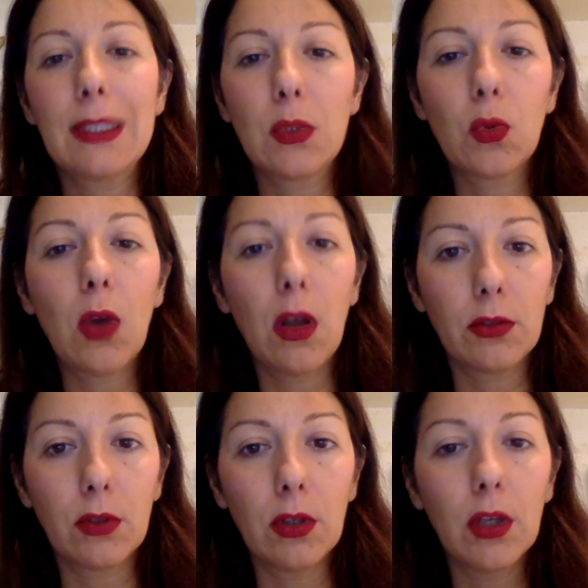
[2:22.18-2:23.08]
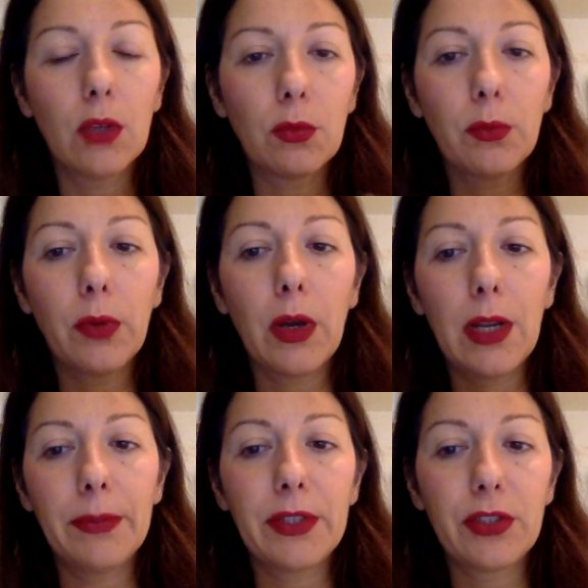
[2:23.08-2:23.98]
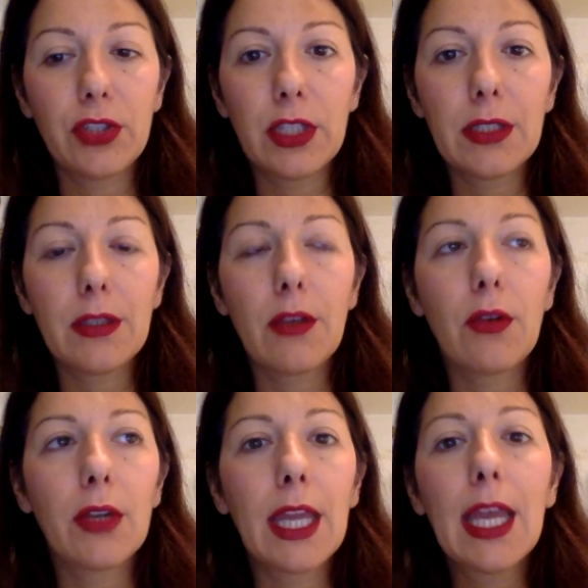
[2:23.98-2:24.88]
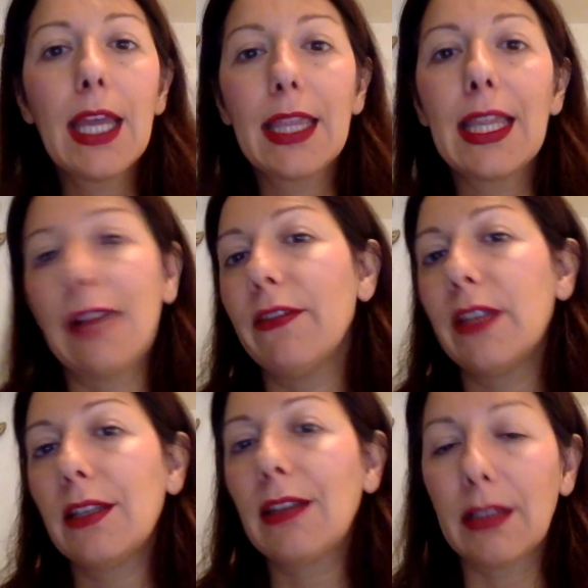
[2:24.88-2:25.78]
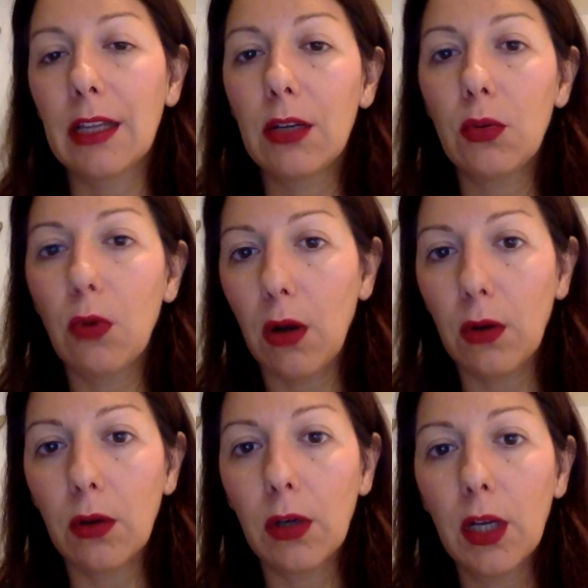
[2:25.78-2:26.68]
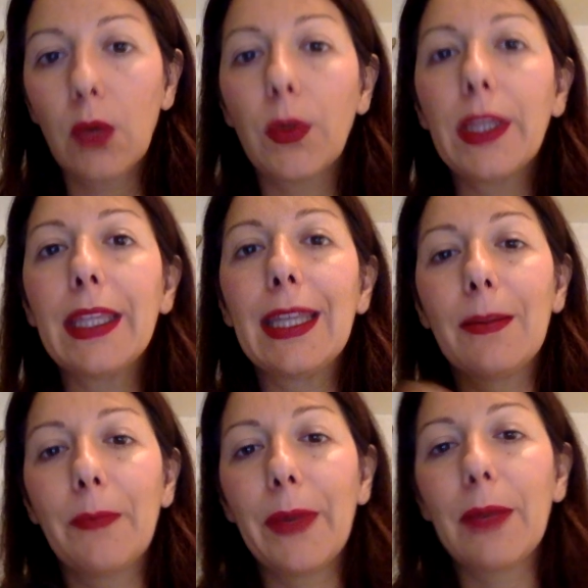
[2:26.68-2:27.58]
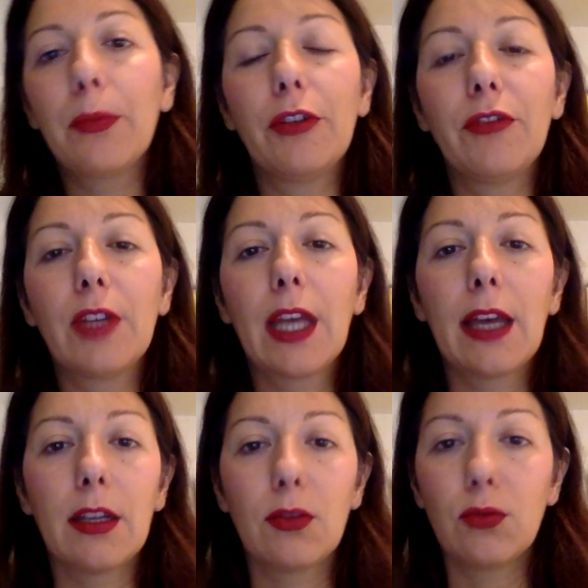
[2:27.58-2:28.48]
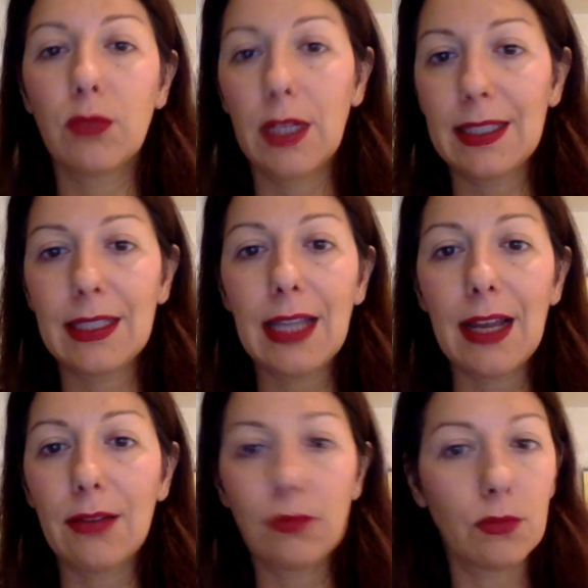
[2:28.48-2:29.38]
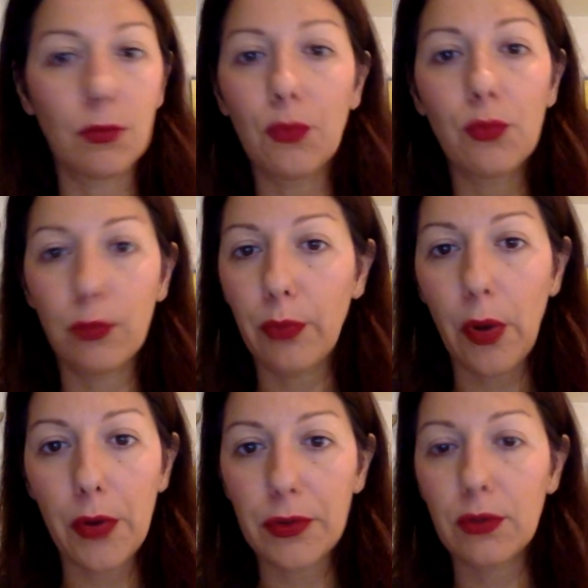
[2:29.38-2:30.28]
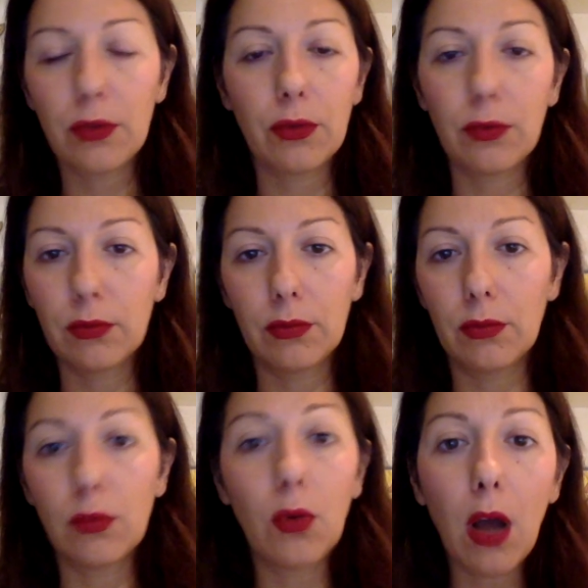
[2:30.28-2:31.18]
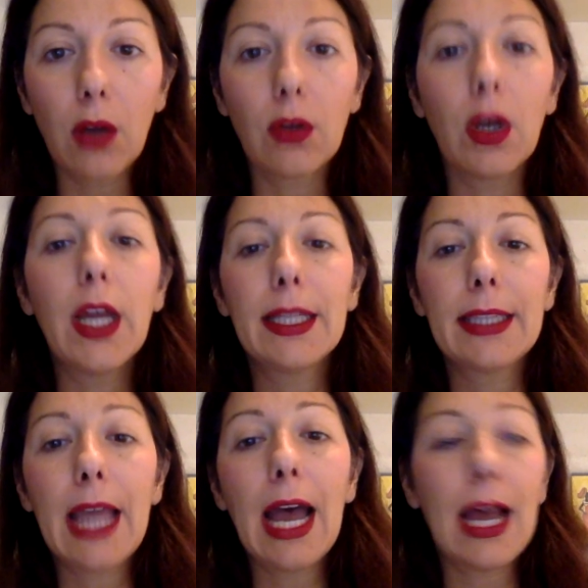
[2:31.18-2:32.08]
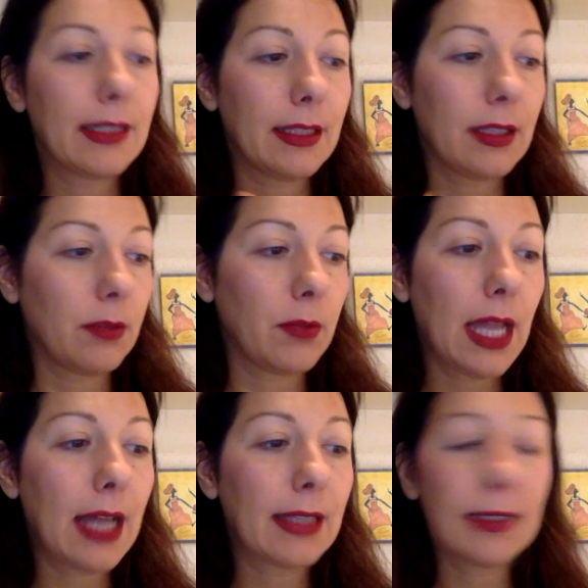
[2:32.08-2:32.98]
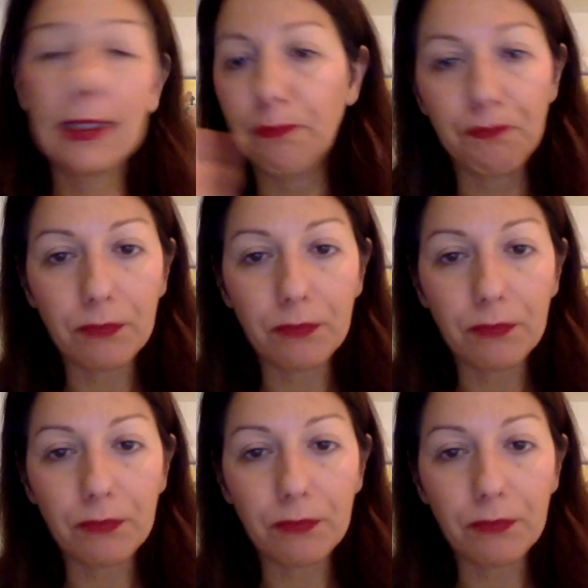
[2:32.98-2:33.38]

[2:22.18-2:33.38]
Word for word: suono, un po' la percezione della verità del luogo. Quindi per purificare una sta- un, un posto, un luogo da determinati